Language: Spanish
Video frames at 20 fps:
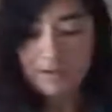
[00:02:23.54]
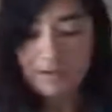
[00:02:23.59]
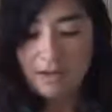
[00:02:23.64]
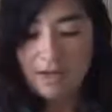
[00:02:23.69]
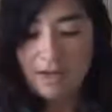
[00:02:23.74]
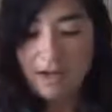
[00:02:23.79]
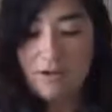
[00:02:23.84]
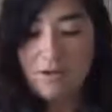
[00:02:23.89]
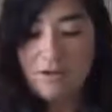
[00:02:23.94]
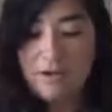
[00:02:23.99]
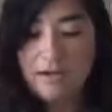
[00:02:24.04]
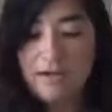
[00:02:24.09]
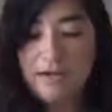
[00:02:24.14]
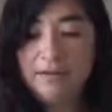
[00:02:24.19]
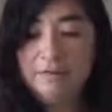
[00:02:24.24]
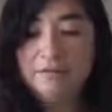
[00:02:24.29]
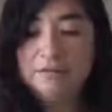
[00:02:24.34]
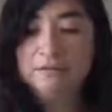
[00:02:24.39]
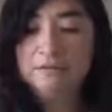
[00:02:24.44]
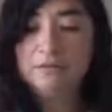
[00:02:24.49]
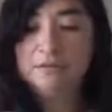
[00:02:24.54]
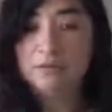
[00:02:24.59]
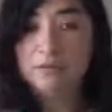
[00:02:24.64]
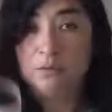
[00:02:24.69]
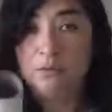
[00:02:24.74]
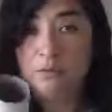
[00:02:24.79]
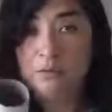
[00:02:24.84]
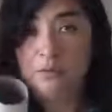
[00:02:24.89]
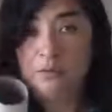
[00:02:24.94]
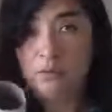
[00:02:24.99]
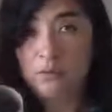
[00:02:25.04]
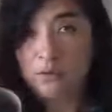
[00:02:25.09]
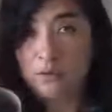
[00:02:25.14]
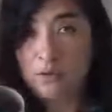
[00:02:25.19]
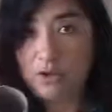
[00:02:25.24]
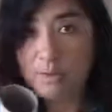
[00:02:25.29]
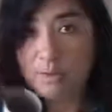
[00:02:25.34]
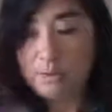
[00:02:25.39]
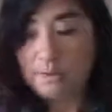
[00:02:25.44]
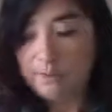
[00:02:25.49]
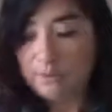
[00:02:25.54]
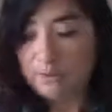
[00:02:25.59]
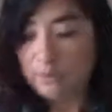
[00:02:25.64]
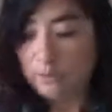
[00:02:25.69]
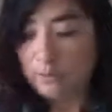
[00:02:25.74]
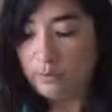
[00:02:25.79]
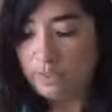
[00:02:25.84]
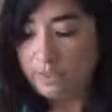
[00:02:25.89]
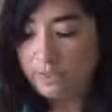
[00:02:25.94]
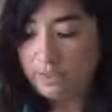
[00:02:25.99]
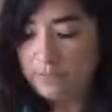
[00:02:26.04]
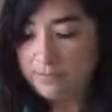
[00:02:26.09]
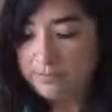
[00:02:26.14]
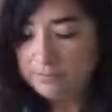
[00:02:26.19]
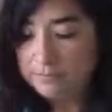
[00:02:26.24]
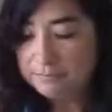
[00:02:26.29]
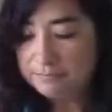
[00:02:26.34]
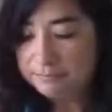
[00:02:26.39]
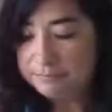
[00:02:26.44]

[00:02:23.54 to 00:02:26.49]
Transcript: Ahora, nuestro rollo de papel toalla